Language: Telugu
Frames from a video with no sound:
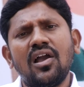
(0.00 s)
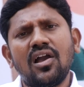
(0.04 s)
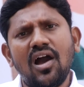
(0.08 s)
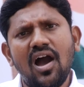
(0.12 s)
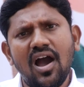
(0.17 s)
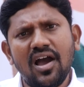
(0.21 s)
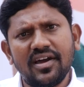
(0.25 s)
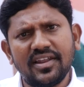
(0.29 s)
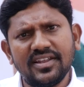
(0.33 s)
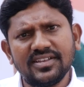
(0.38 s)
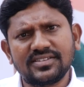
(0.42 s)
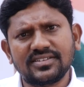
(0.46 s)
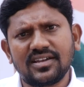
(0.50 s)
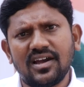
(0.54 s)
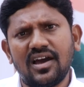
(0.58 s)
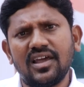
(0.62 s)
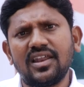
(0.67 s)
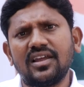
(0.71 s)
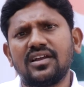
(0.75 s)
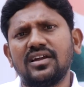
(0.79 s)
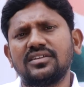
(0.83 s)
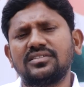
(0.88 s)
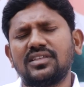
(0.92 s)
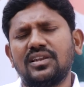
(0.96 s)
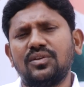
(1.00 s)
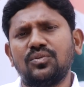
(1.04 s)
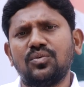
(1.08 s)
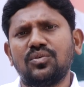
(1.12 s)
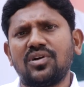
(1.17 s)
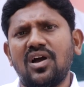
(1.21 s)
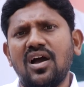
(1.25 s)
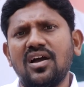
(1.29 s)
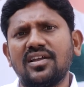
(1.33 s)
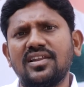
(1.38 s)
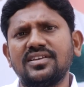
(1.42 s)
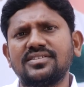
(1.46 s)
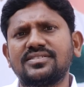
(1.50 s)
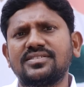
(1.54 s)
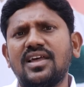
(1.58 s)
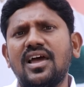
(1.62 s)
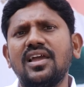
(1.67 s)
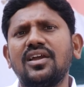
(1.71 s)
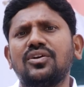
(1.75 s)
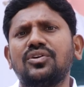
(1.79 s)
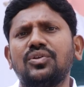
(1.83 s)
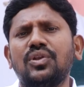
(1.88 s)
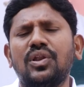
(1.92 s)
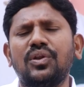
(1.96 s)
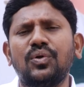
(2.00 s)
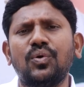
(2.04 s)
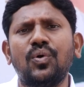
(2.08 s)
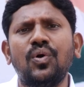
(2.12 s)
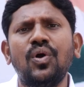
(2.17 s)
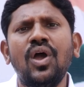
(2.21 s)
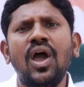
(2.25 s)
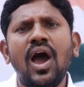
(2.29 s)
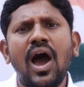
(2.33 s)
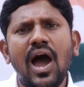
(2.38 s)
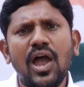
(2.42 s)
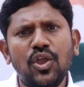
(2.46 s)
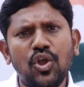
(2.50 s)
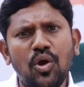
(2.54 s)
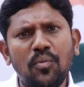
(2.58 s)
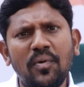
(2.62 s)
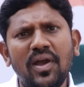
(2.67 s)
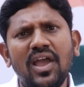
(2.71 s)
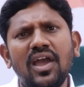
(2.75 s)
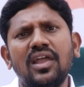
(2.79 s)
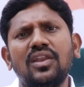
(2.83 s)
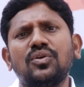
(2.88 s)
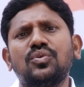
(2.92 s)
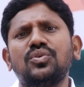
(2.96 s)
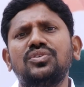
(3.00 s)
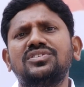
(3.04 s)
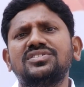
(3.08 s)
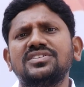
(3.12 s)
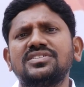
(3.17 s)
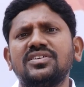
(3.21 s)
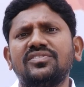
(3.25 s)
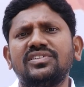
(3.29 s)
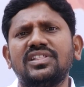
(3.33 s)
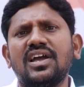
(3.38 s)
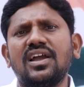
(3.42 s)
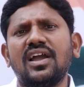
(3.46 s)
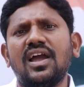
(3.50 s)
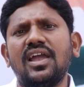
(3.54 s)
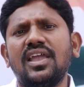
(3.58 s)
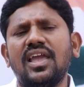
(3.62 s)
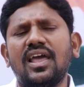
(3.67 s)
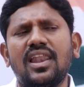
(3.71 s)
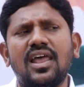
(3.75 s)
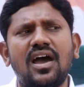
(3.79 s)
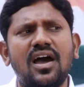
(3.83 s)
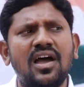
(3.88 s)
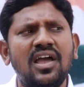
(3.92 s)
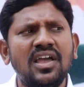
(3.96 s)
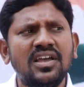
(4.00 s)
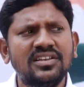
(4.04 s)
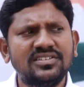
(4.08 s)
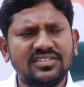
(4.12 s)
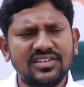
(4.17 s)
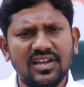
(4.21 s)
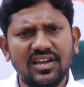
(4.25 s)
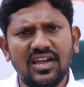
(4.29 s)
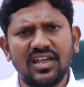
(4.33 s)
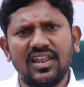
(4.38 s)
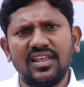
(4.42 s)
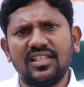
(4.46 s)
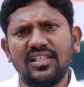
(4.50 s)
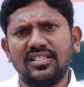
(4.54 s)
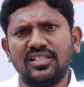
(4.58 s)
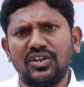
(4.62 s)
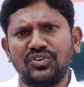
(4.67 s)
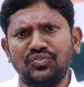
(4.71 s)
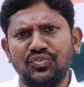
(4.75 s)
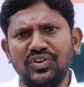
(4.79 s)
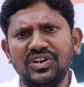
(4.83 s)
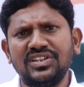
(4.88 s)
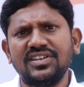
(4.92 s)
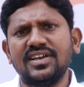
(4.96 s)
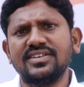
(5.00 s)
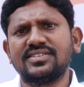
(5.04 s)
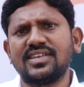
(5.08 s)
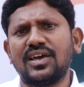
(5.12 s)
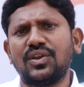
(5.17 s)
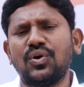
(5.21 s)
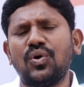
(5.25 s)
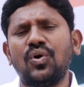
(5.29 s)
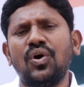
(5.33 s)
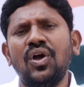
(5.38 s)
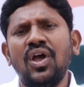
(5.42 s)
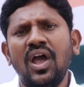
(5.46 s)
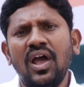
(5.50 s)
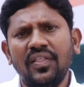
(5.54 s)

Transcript: కాంగ్రెస్ కార్యకర్తలను కాంగ్రెస్ నాయకులను అయోమయానికి గురి చేసే విధంగా ఇలా శంకర్ ఏదైతే ట్వీట్ చేశారో